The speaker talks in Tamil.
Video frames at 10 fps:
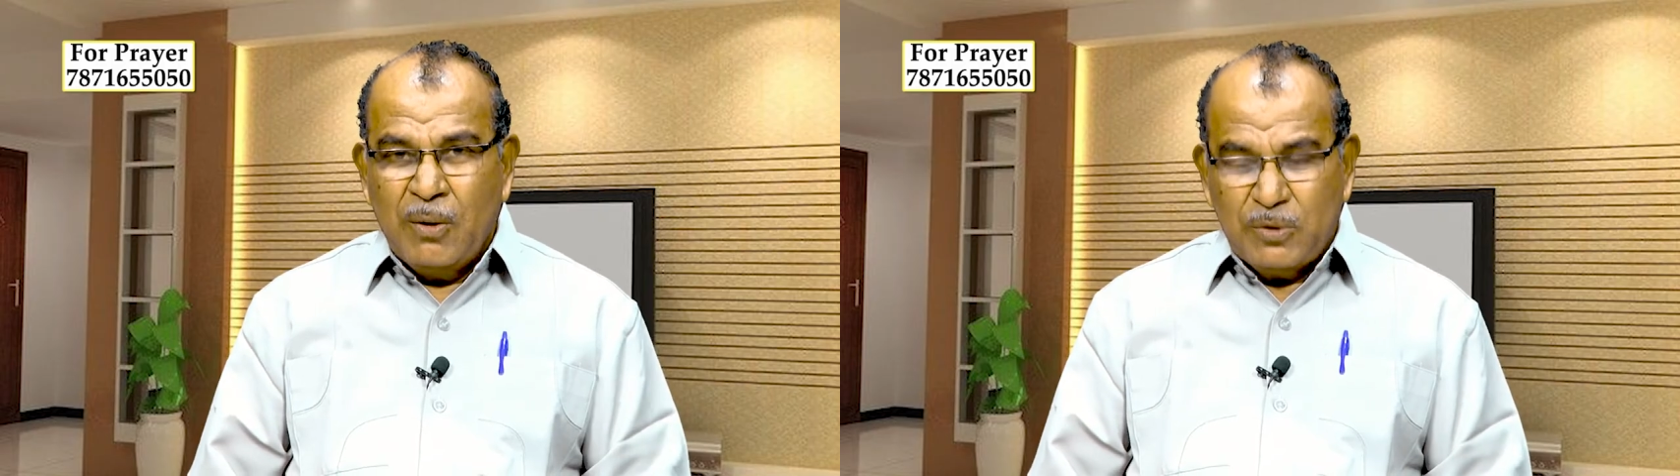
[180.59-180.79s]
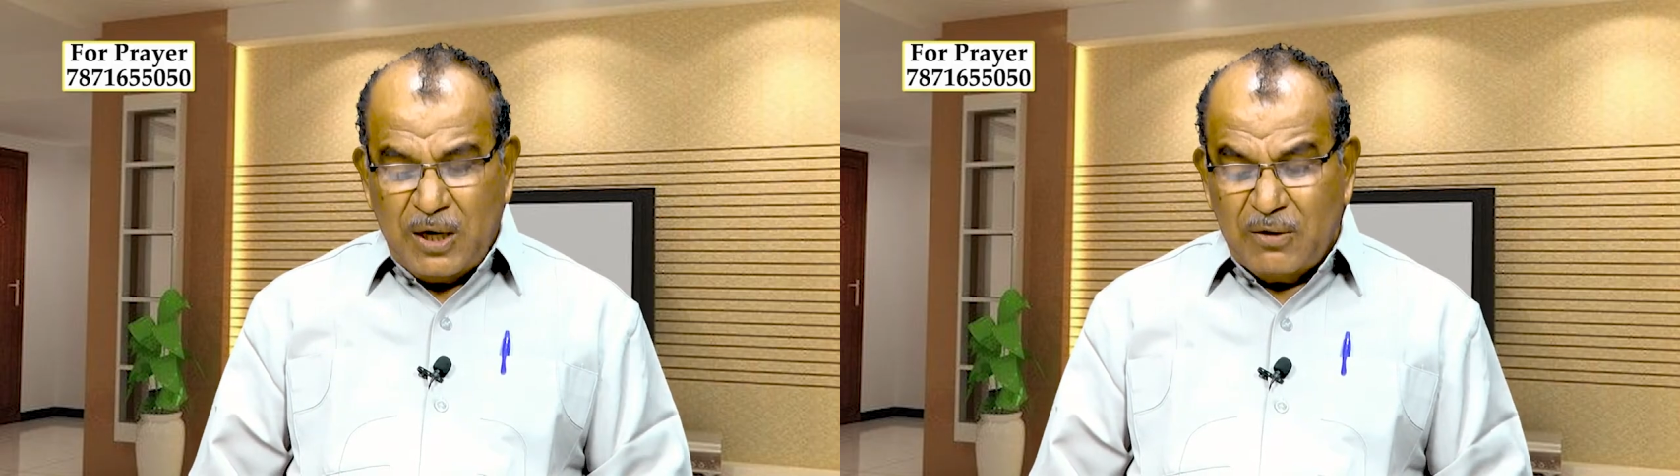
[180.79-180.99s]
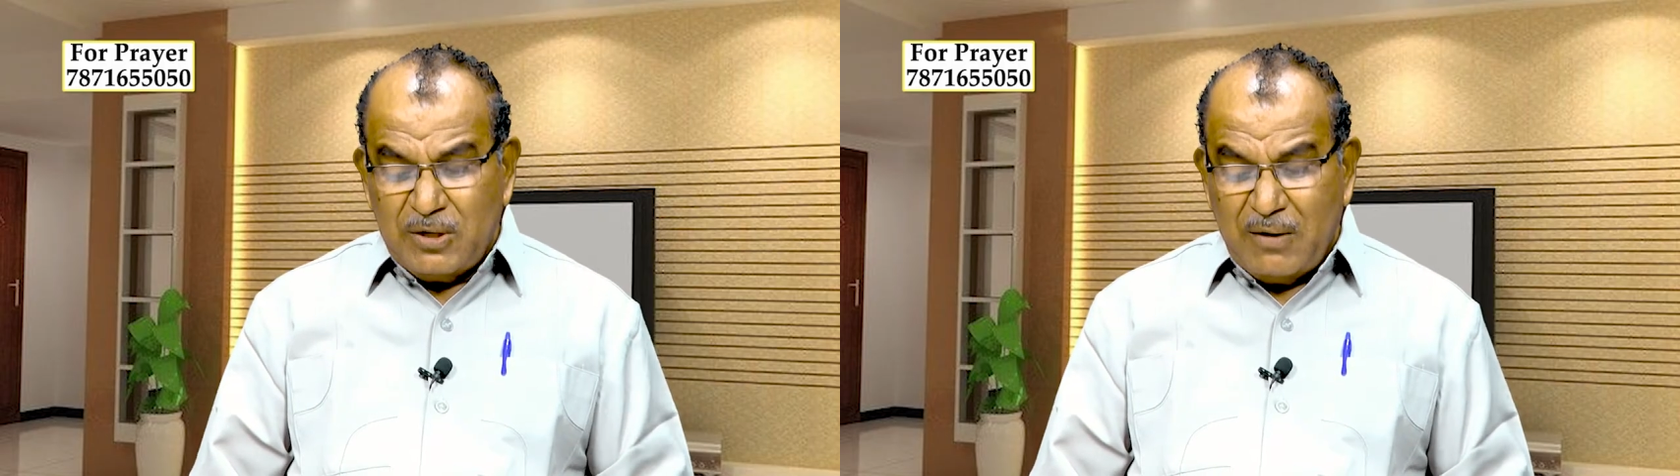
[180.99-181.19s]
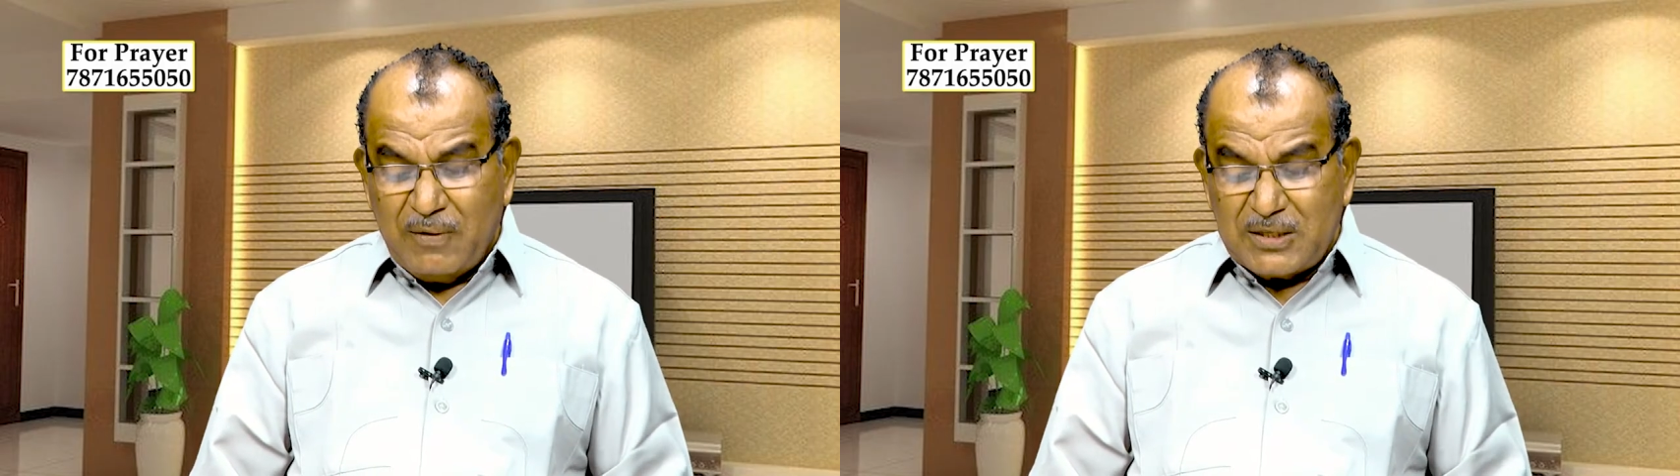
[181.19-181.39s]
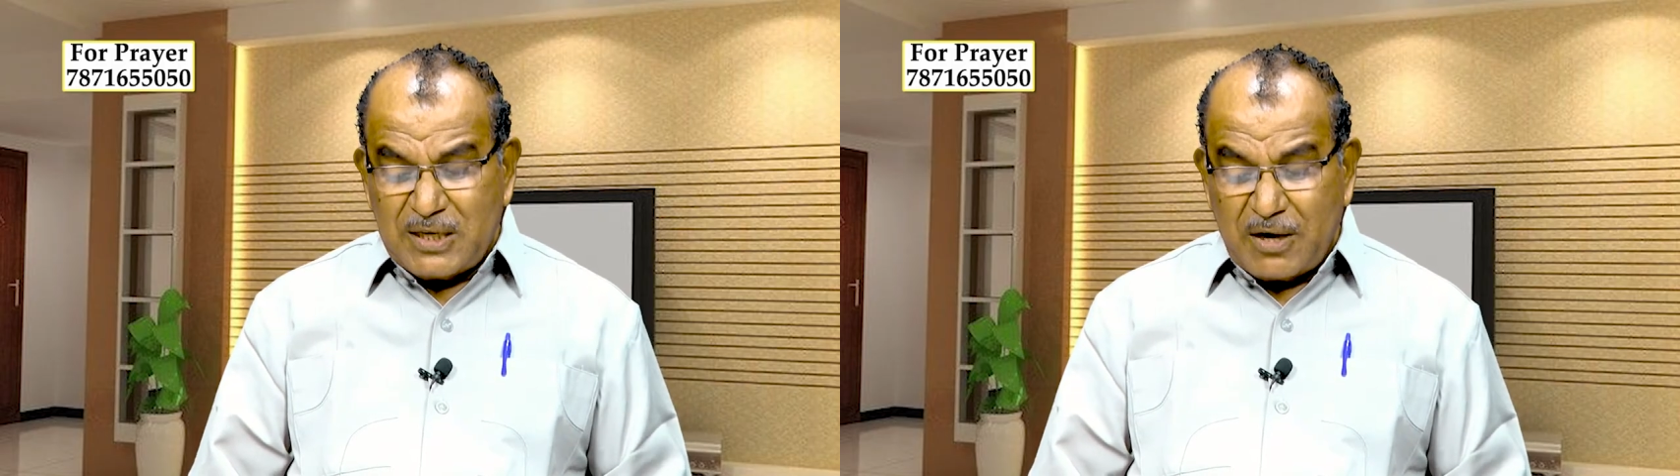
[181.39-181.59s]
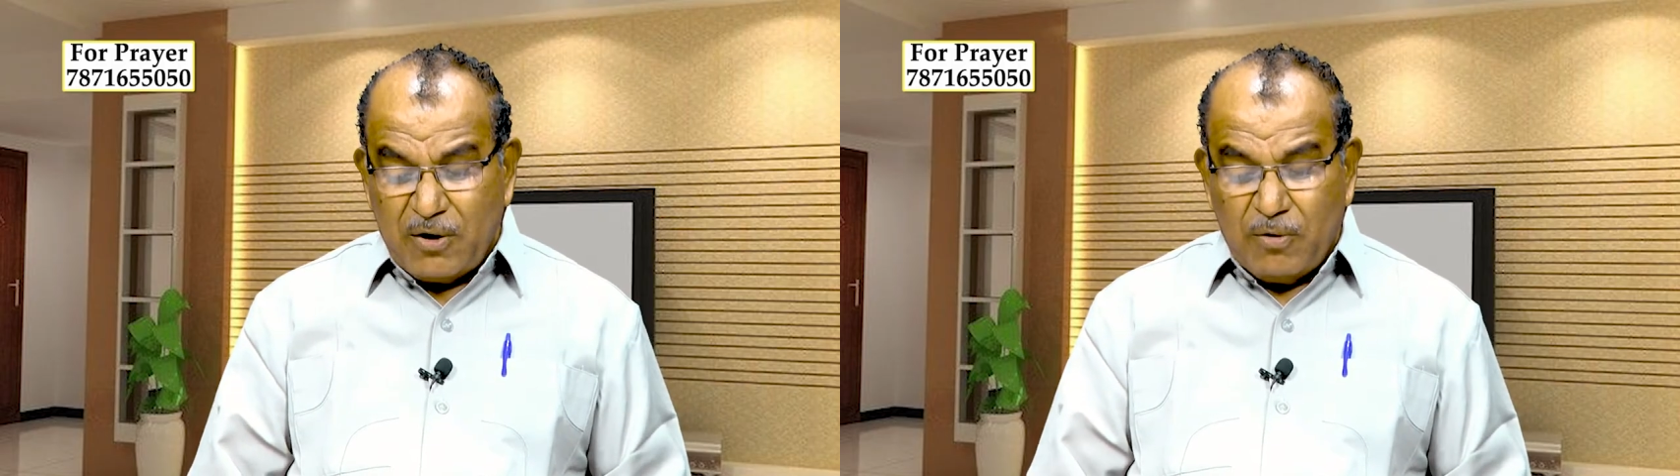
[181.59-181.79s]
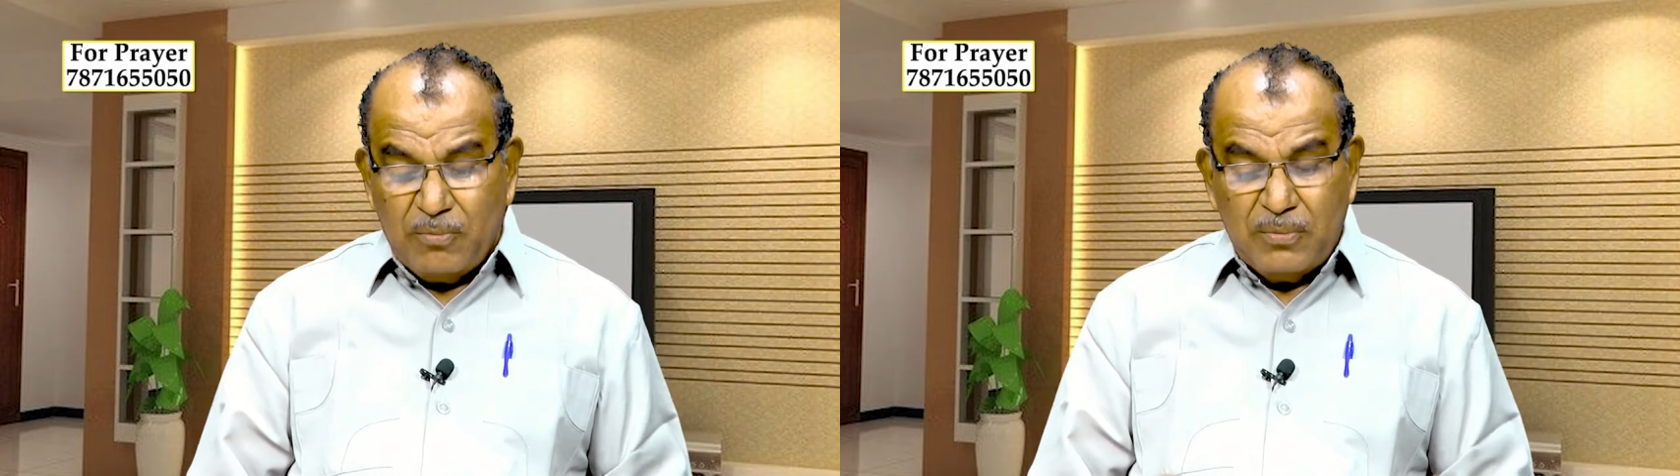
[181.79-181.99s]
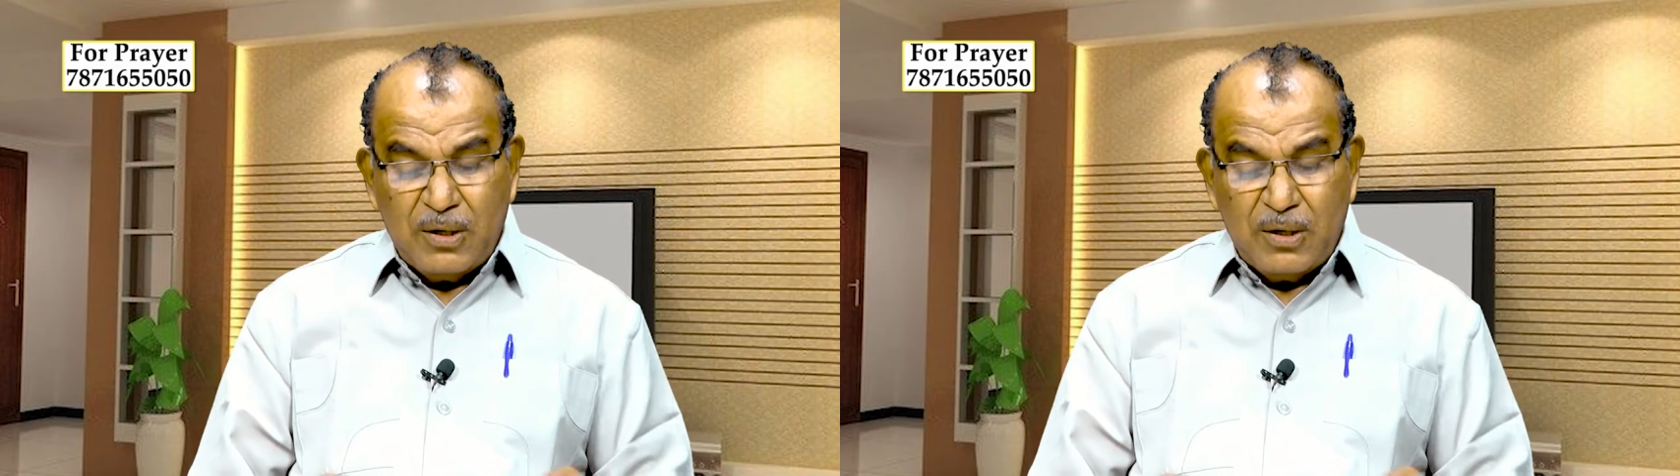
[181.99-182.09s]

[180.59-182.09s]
முதலாவது நாம் வாசிக்கிறோம்